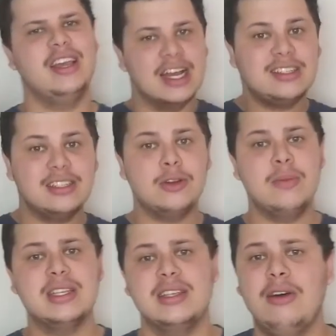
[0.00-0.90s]
E antes de
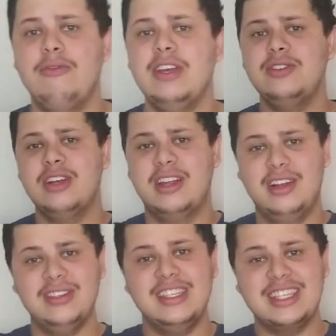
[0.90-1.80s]
começar o vídeo,
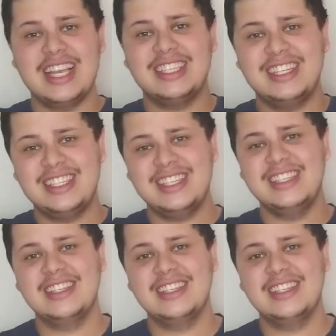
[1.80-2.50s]
não se esqueça de se